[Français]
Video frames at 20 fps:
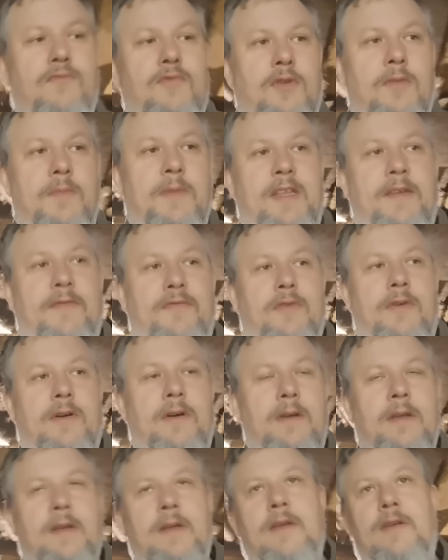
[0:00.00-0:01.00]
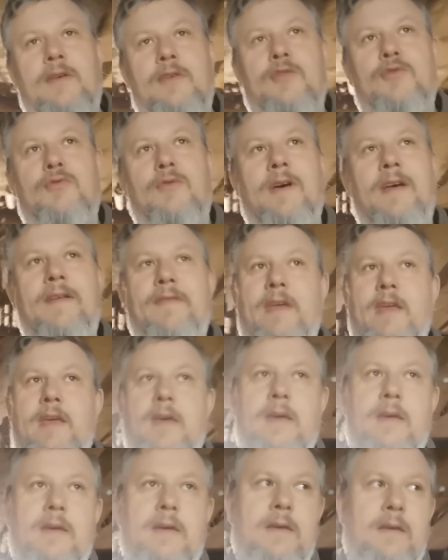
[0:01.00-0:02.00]
c'est une métaphore, hein, sont
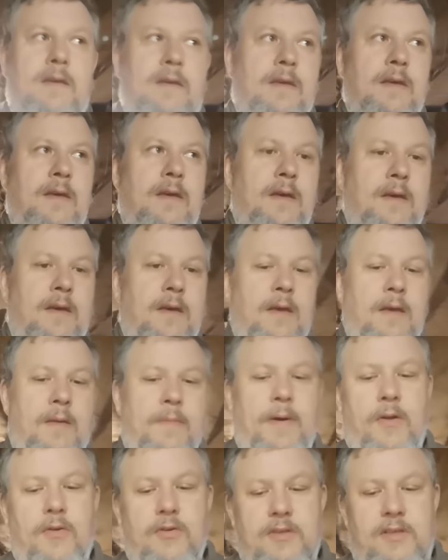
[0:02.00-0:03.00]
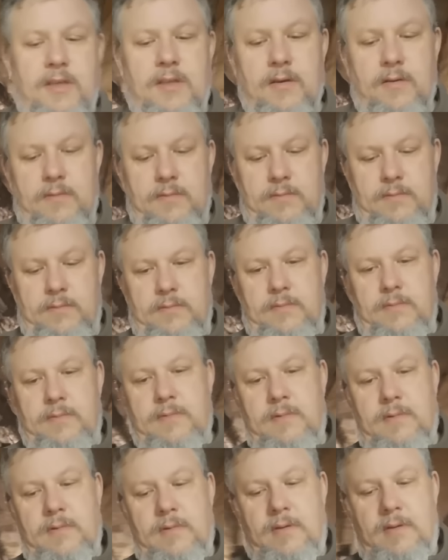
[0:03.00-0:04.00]
réveillés par l'Occident
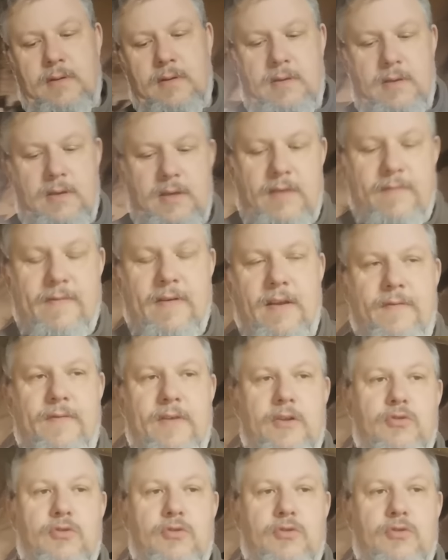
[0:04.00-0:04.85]
qui va les